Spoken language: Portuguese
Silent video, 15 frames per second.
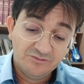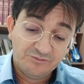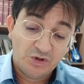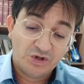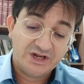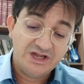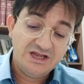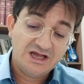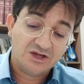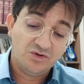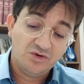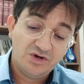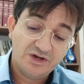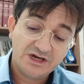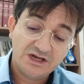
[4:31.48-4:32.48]
Porém,
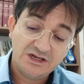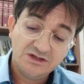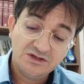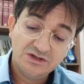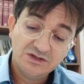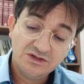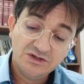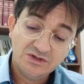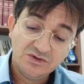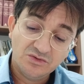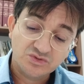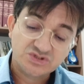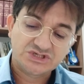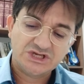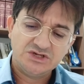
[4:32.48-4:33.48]
agora
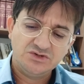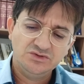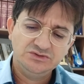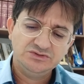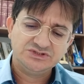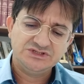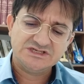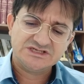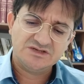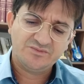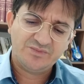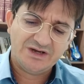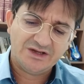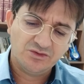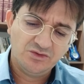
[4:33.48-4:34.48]
o Senhor nos
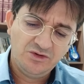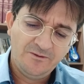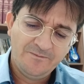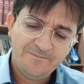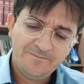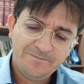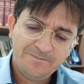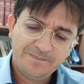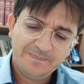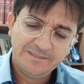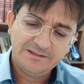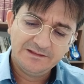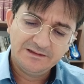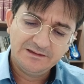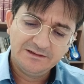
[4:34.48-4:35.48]
desamparou
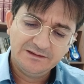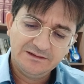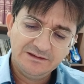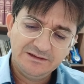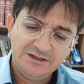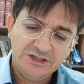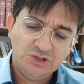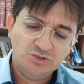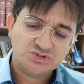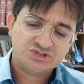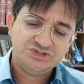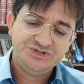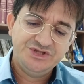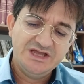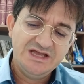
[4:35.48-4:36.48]
e nos
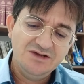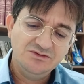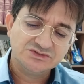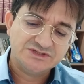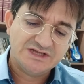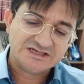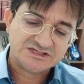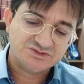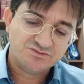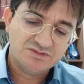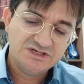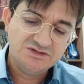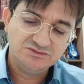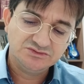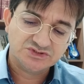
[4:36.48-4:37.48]
deu nas
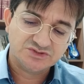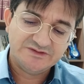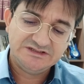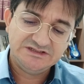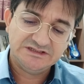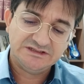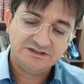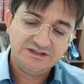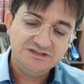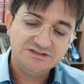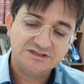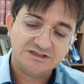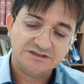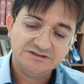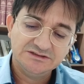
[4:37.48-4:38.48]
mãos dos
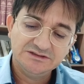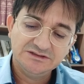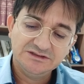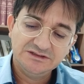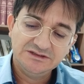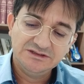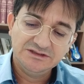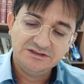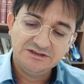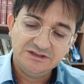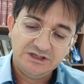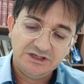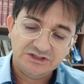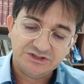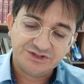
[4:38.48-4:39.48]
medianitas?
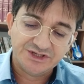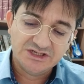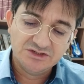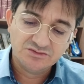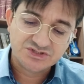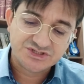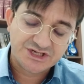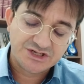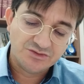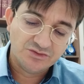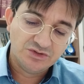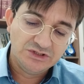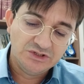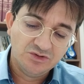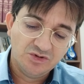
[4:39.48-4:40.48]
Então o Senhor
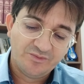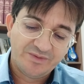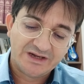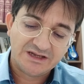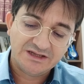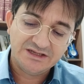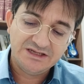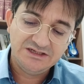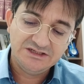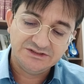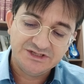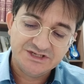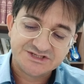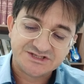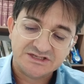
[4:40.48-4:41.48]
olhou para ele e
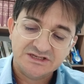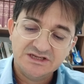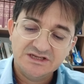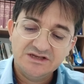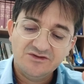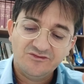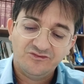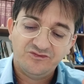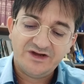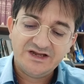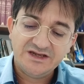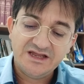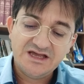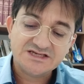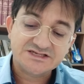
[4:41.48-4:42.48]
disse:
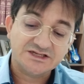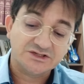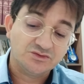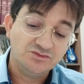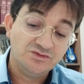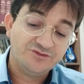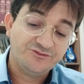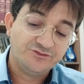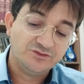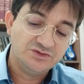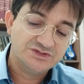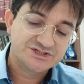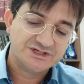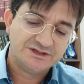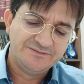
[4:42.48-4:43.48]
Vai nessa tua
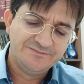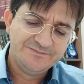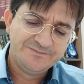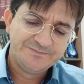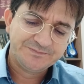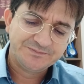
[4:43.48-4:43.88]
força